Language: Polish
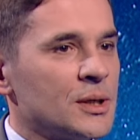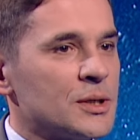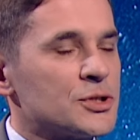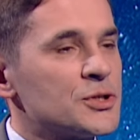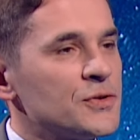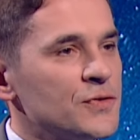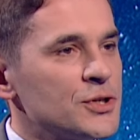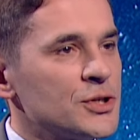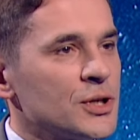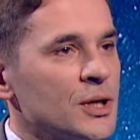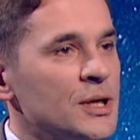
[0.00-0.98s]

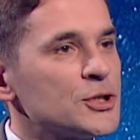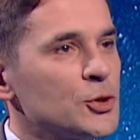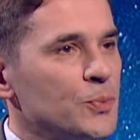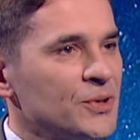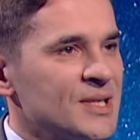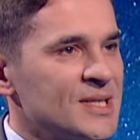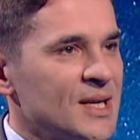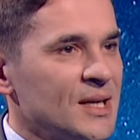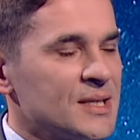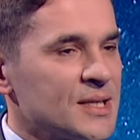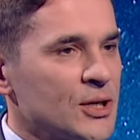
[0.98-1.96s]
rzeczywiście jest to
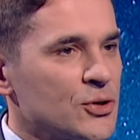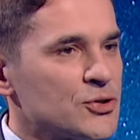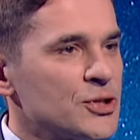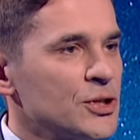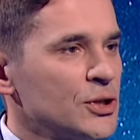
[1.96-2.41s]
potencjalne zagrożenie,